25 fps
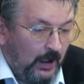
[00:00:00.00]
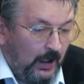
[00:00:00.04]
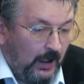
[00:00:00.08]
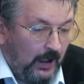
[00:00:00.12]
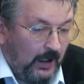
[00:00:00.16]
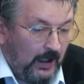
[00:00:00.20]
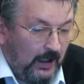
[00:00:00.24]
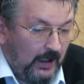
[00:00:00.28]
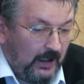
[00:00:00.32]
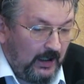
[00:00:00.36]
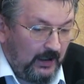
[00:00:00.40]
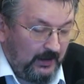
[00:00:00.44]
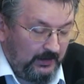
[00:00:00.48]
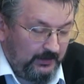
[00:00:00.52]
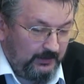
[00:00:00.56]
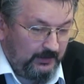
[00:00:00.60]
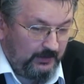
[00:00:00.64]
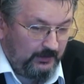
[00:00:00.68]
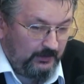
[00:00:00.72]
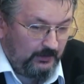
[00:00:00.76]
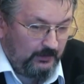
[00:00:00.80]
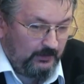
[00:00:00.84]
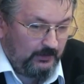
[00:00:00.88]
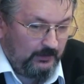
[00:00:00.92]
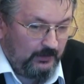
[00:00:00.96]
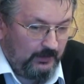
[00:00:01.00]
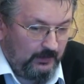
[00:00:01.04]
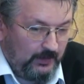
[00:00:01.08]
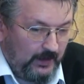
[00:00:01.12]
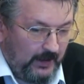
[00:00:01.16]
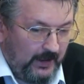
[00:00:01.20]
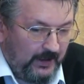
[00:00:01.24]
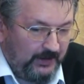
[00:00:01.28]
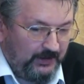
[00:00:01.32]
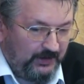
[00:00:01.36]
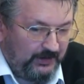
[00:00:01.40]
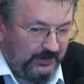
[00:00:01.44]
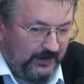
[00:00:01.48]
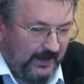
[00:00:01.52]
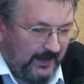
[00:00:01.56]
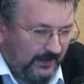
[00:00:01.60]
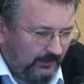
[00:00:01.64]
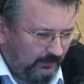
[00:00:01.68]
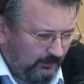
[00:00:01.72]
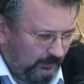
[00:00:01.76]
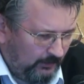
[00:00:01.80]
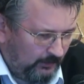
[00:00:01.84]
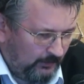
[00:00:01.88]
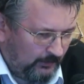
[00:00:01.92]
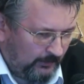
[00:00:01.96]
а э,
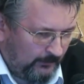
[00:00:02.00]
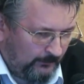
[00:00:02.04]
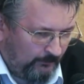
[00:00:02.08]
энтен –